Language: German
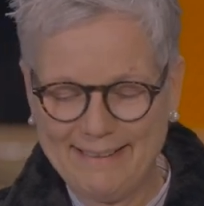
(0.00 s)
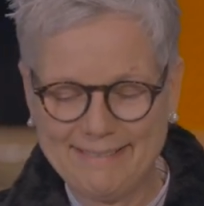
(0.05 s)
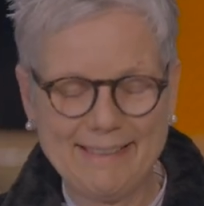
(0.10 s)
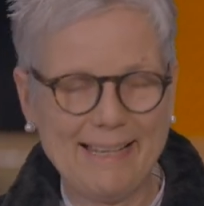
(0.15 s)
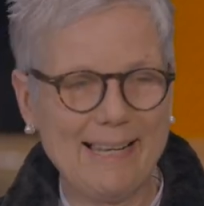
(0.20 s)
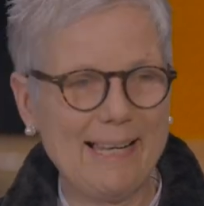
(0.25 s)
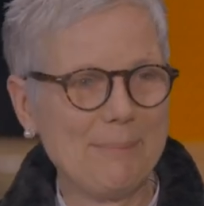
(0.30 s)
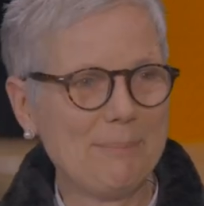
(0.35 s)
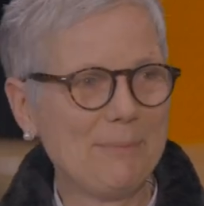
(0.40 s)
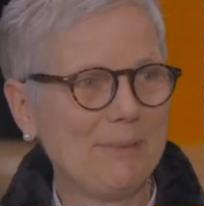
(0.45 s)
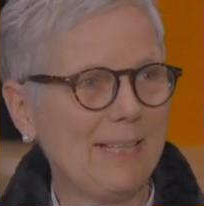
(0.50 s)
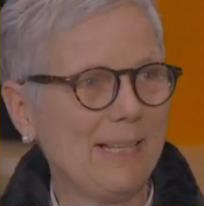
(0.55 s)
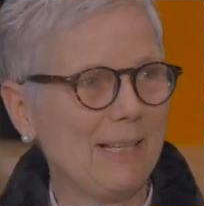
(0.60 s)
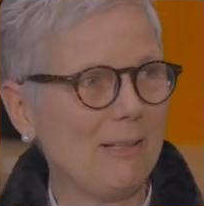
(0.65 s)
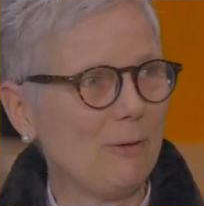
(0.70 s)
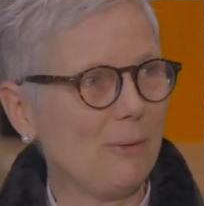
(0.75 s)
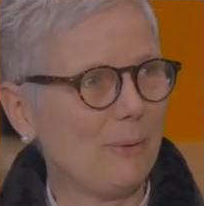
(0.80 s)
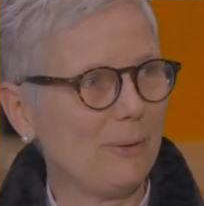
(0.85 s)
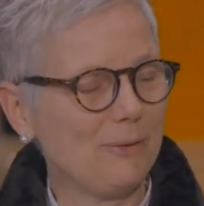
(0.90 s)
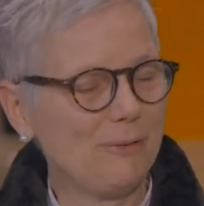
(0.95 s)
der Abend der
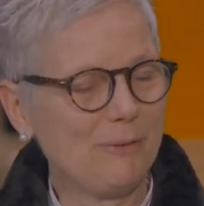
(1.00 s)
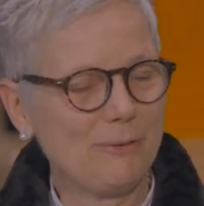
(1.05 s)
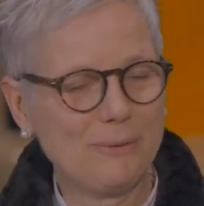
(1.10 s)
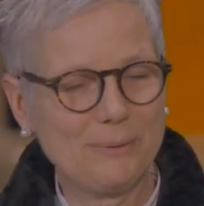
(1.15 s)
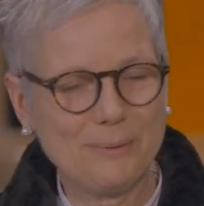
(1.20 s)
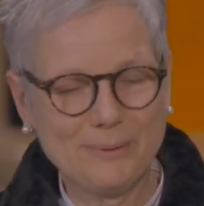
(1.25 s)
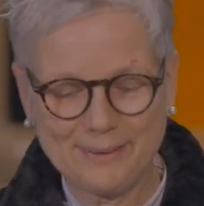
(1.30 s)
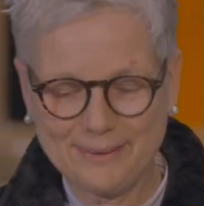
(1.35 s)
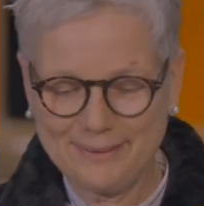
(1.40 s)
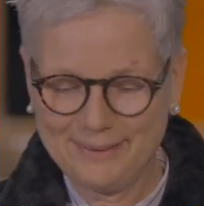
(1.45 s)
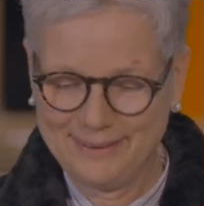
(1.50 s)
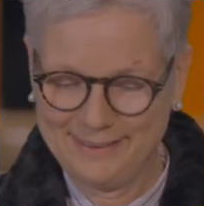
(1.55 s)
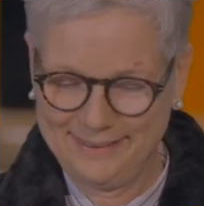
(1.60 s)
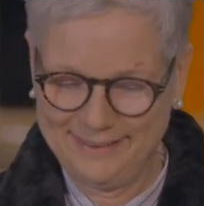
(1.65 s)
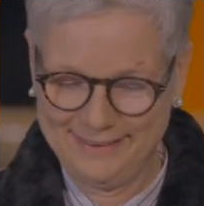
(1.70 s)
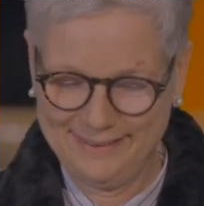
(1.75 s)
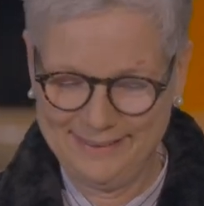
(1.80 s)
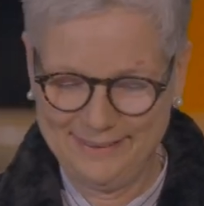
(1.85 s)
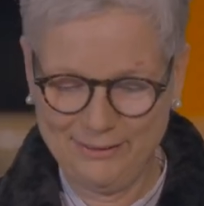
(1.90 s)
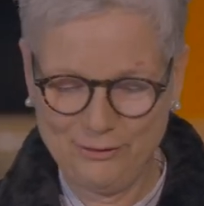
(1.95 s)
Erleuchtung
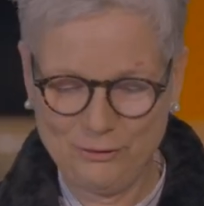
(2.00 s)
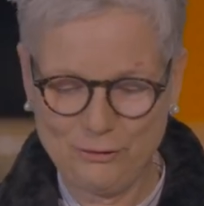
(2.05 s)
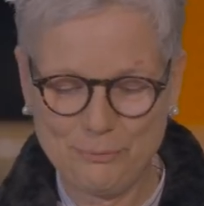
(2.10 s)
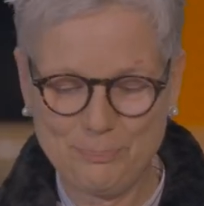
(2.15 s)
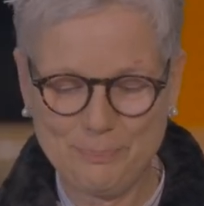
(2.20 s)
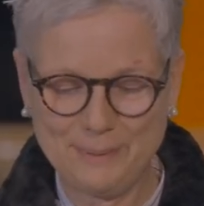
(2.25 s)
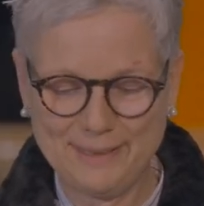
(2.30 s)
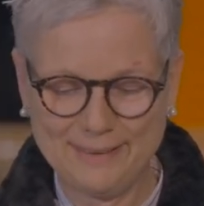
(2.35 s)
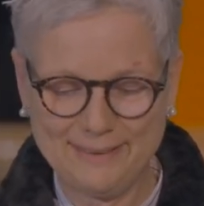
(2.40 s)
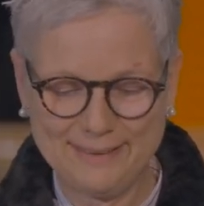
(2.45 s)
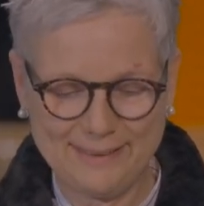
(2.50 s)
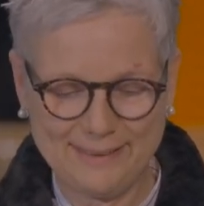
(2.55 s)
ins Spiel